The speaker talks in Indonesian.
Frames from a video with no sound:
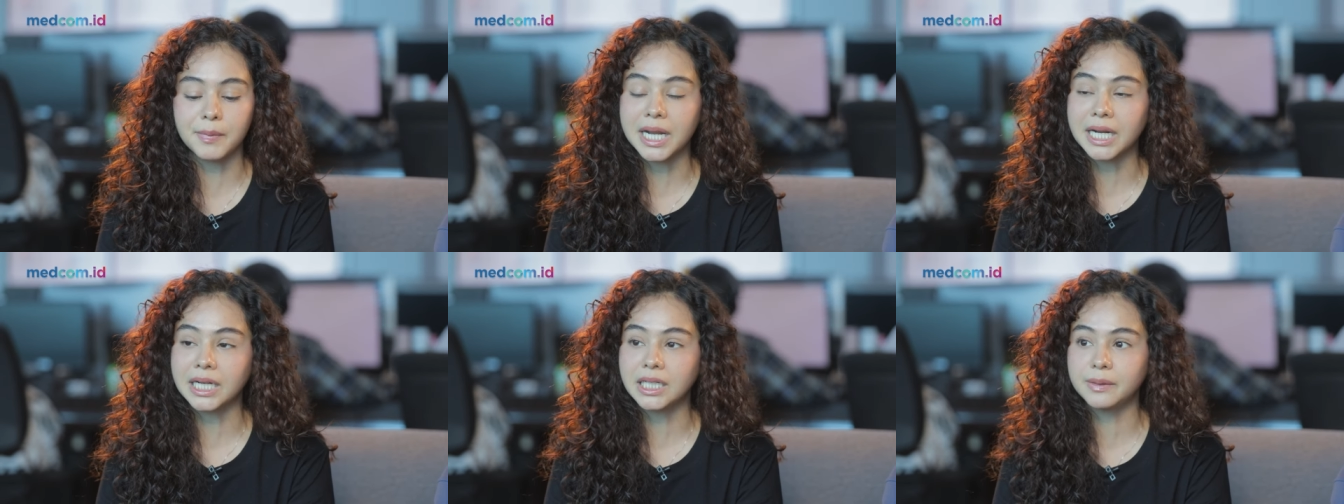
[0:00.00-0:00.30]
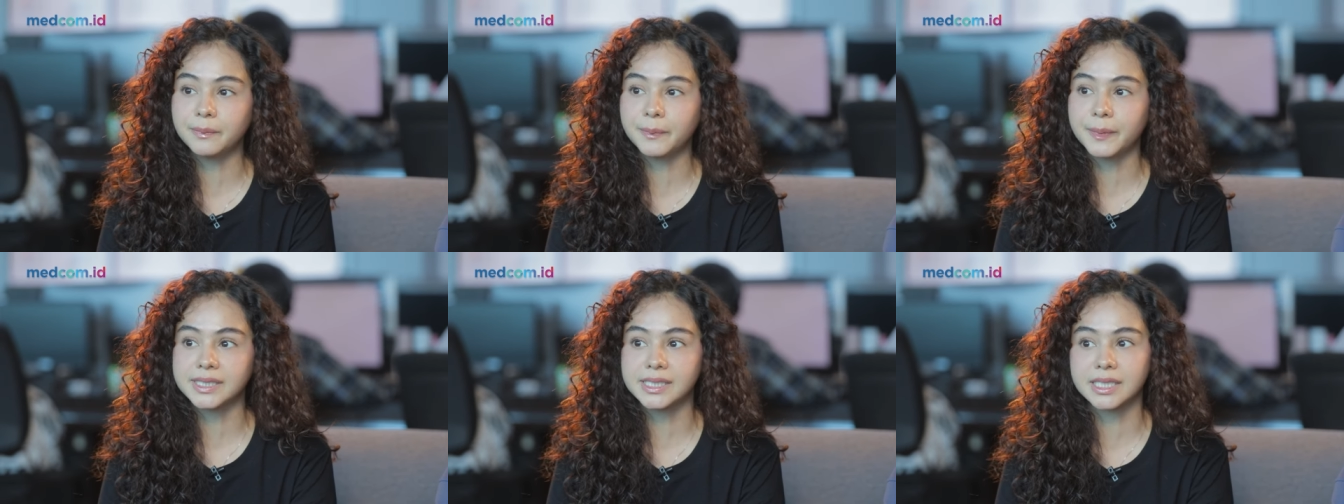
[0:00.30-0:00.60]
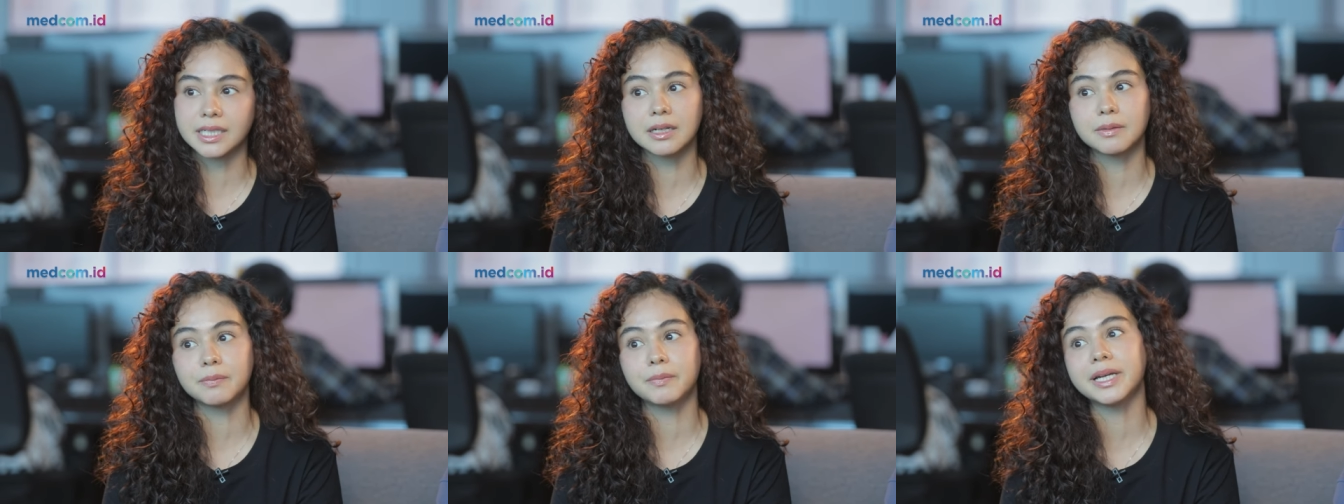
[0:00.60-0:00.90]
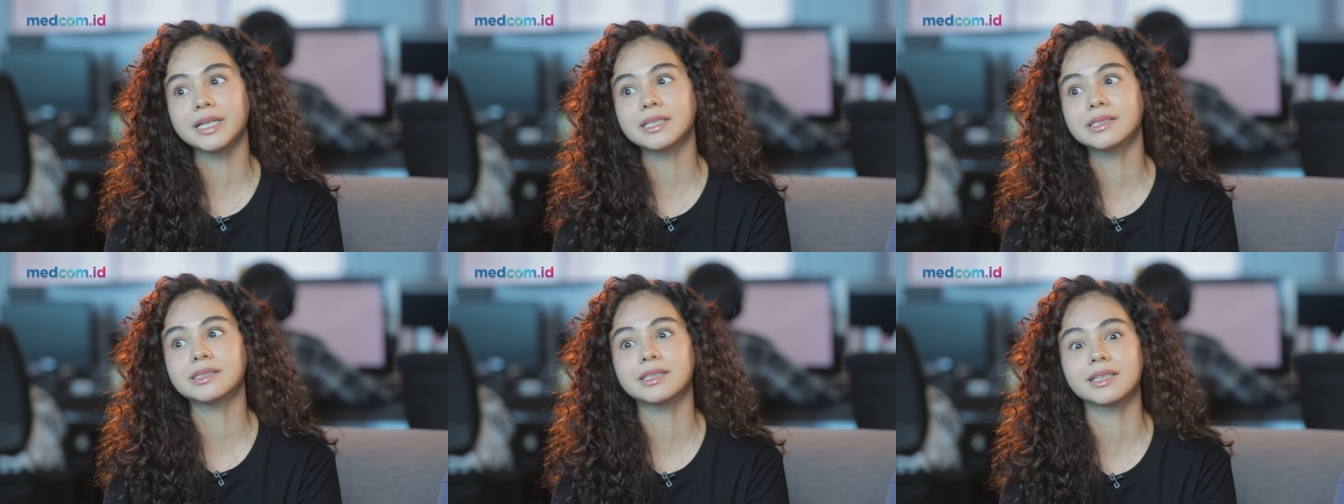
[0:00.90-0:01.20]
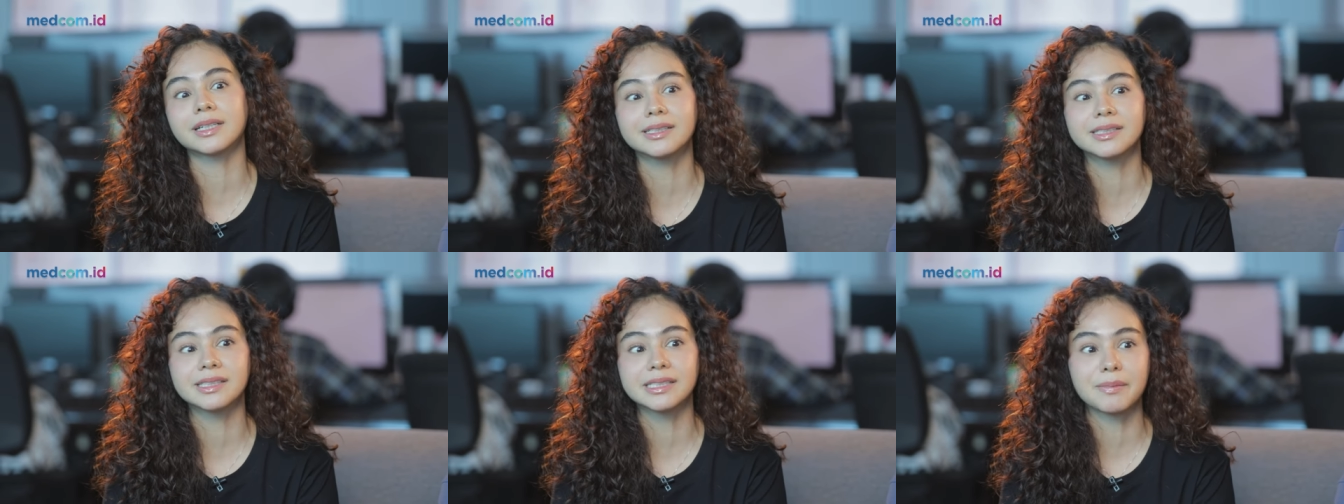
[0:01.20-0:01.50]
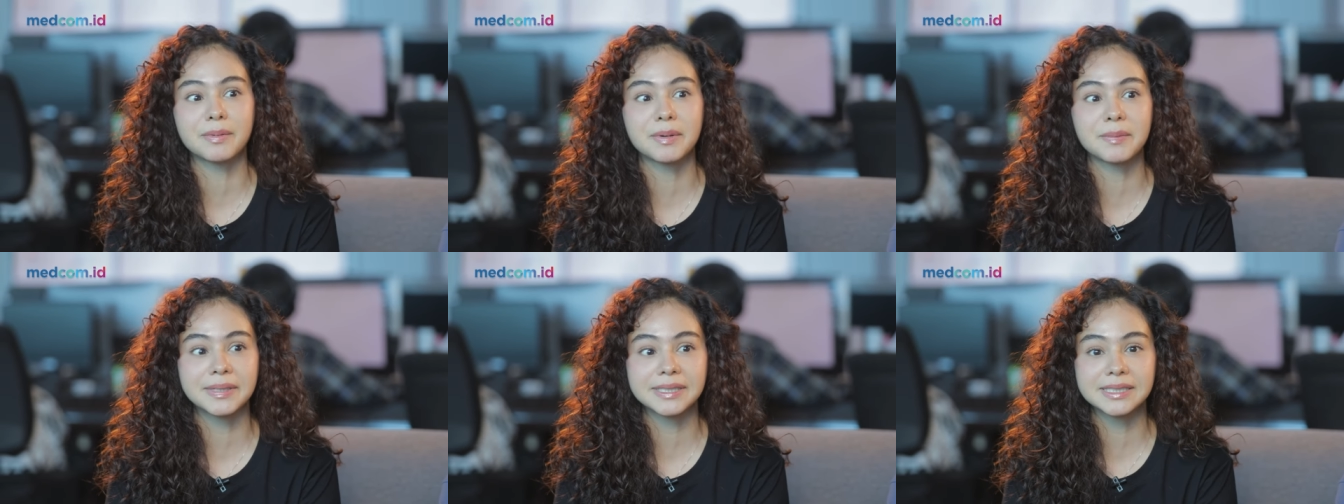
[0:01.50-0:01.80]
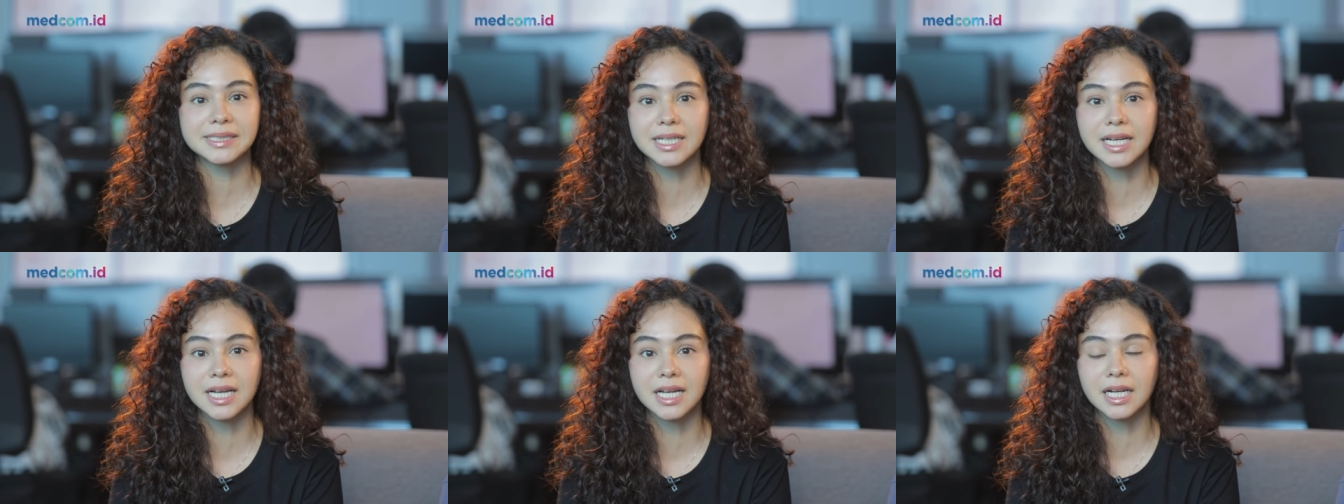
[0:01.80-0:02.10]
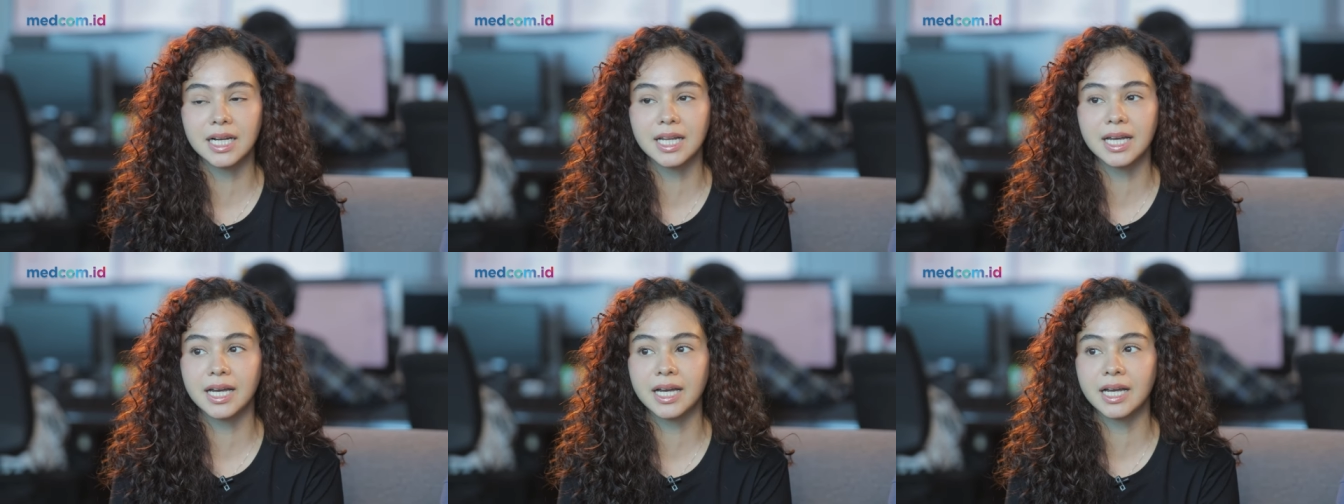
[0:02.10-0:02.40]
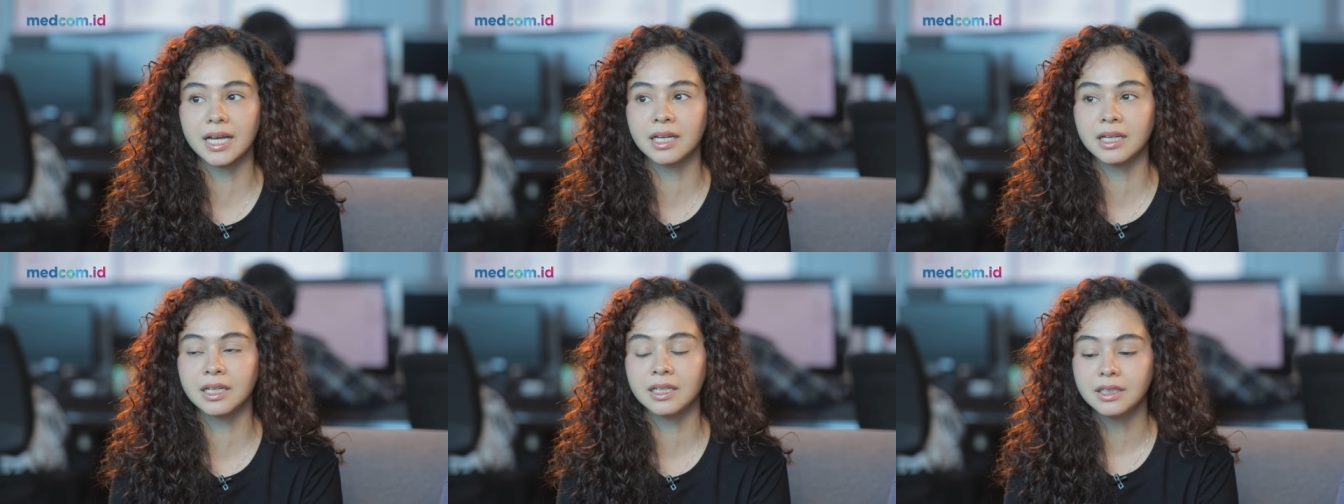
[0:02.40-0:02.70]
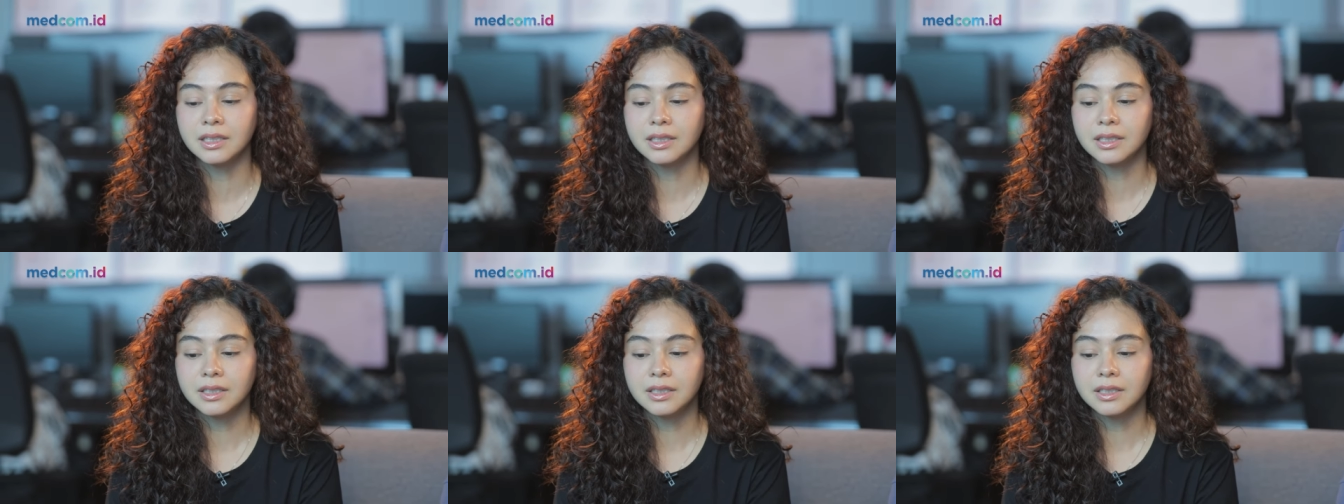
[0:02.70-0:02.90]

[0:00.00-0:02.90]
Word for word: berani pacaran backstreet sama Mas Galang